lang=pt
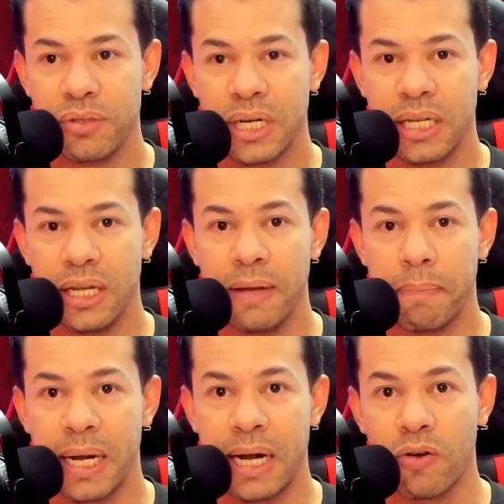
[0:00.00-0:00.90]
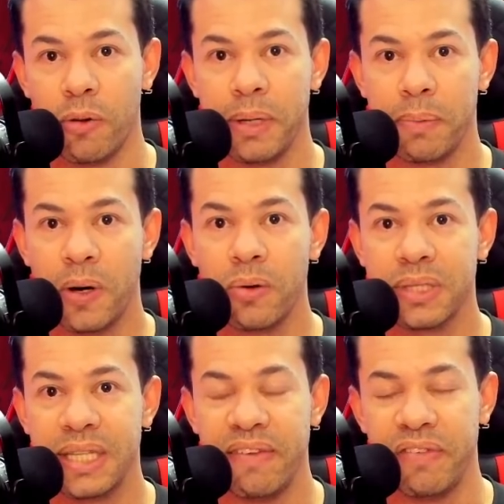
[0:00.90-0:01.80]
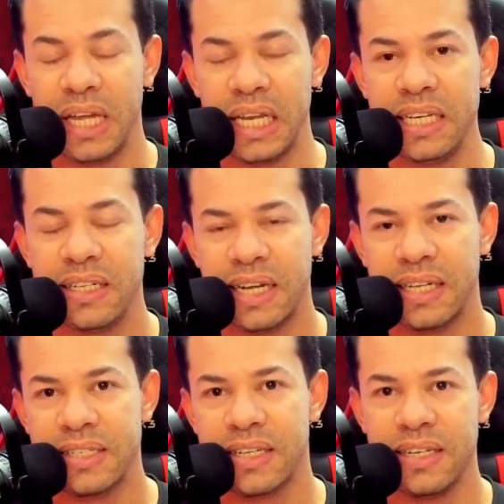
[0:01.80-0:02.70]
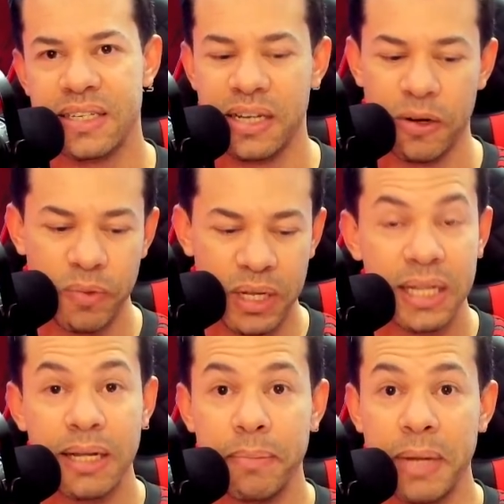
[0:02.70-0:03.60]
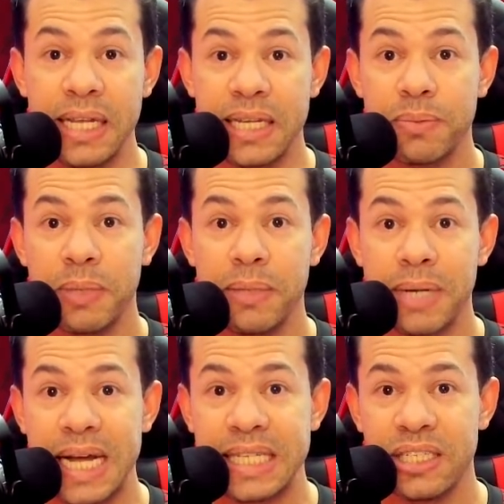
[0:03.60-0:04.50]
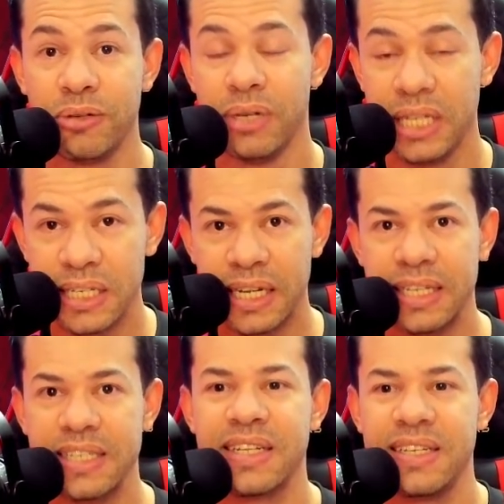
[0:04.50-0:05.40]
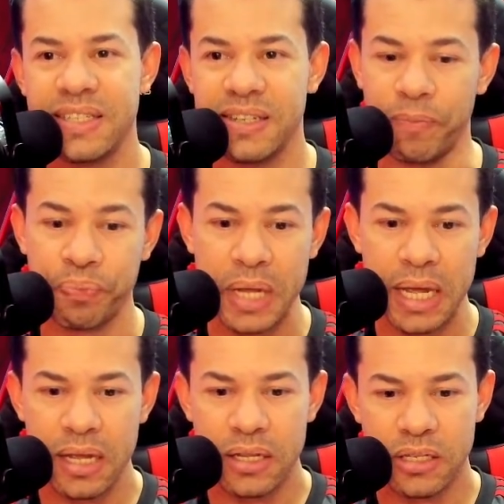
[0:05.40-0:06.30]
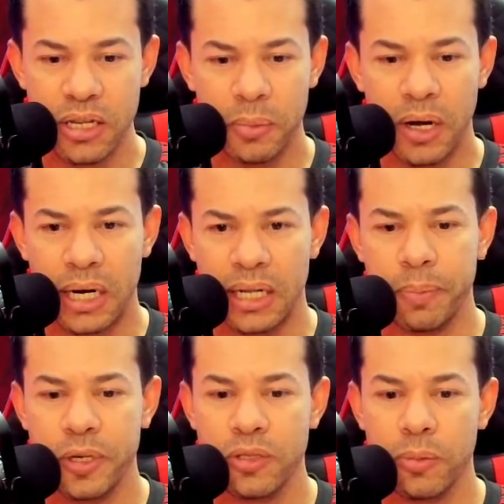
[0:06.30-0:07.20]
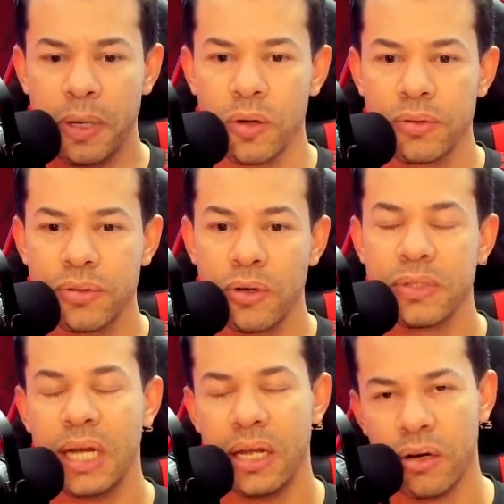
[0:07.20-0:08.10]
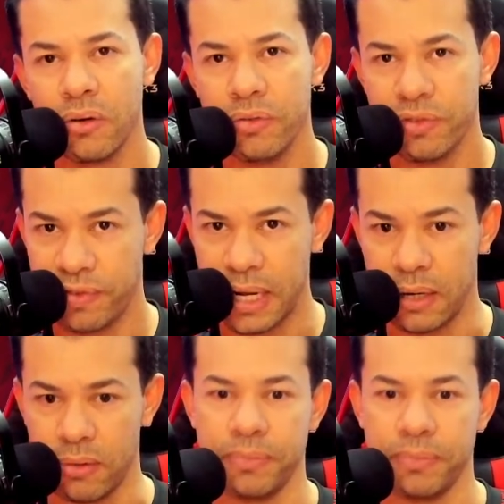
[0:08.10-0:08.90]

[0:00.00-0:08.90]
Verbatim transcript: aqui para a Comebol TV, link na descrição, e também ESPN Brasil, link na descrição. Simbora, depois o Paulo Souza eu falo.